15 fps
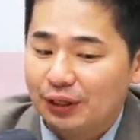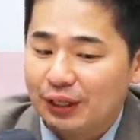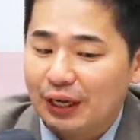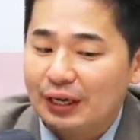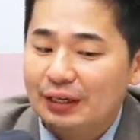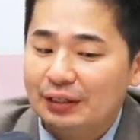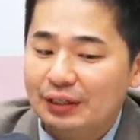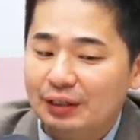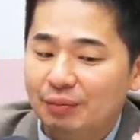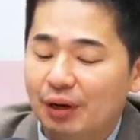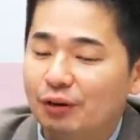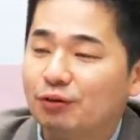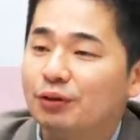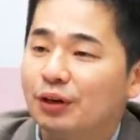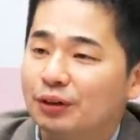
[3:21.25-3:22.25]
개인이
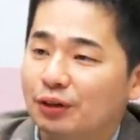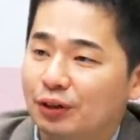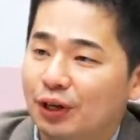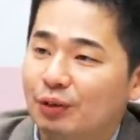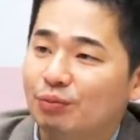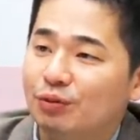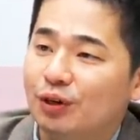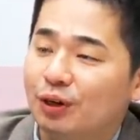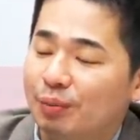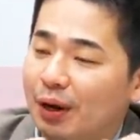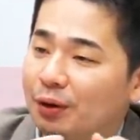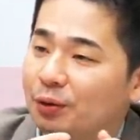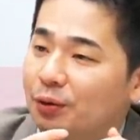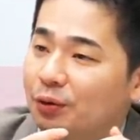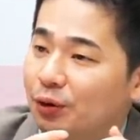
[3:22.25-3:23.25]
매수를 했던 개인 물량
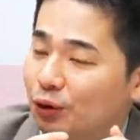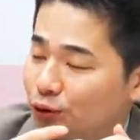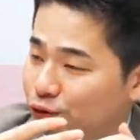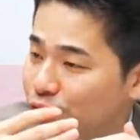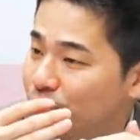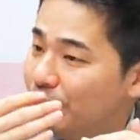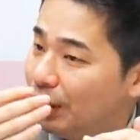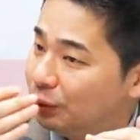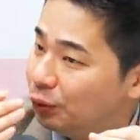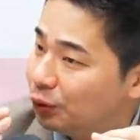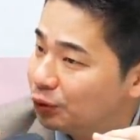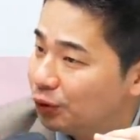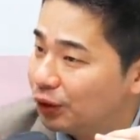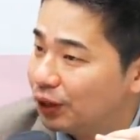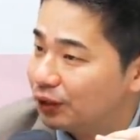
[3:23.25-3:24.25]
팔고
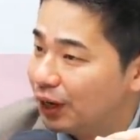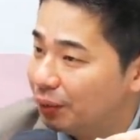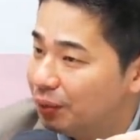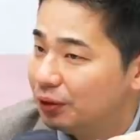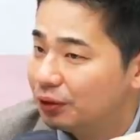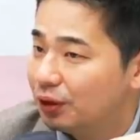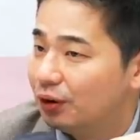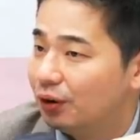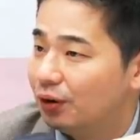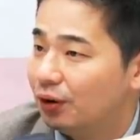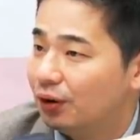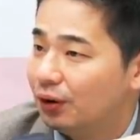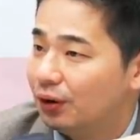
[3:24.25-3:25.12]
순매도로 전환을 하면서